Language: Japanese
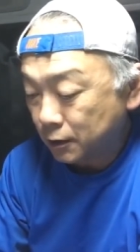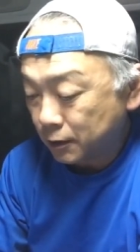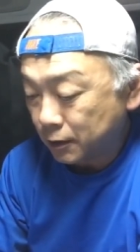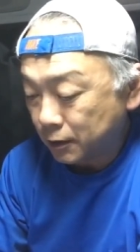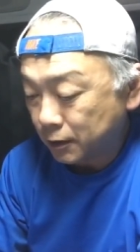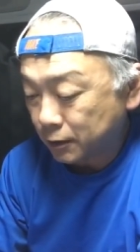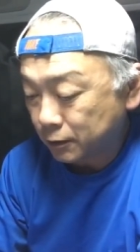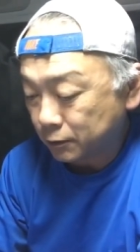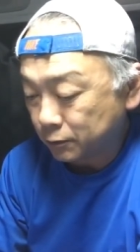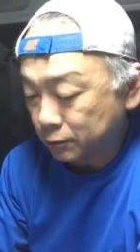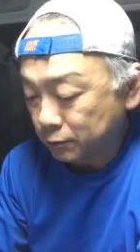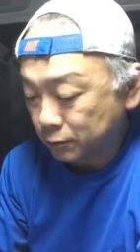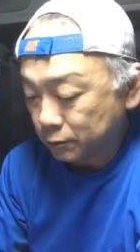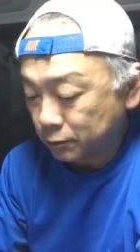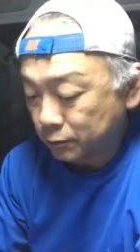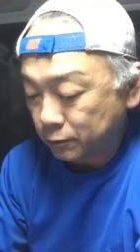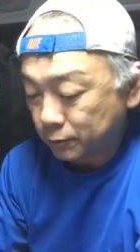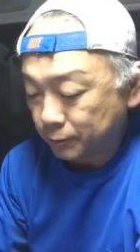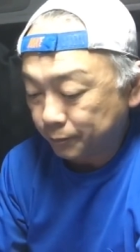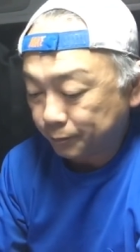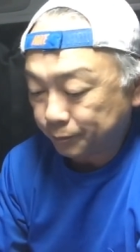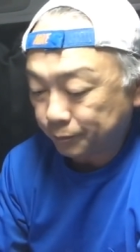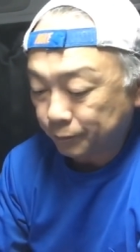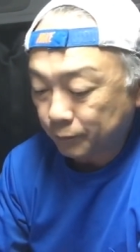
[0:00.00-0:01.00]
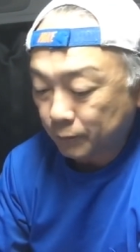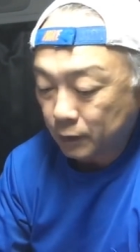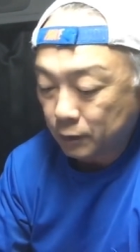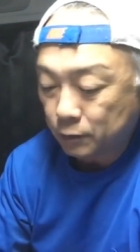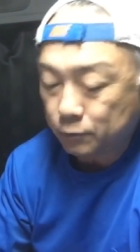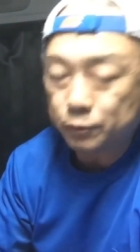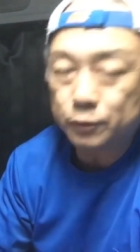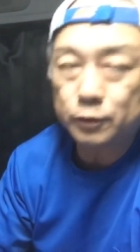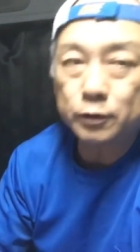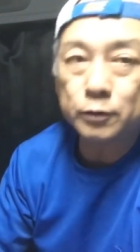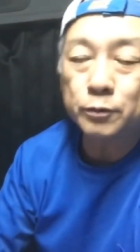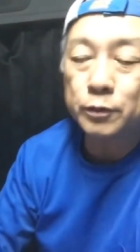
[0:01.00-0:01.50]
あのー
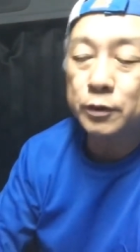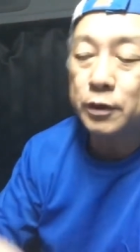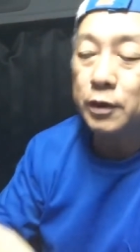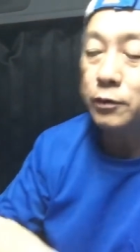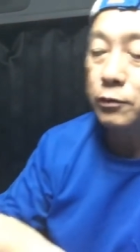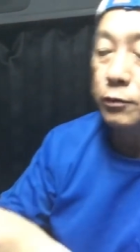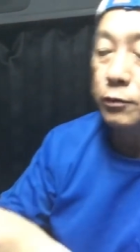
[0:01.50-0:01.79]
フィルムカード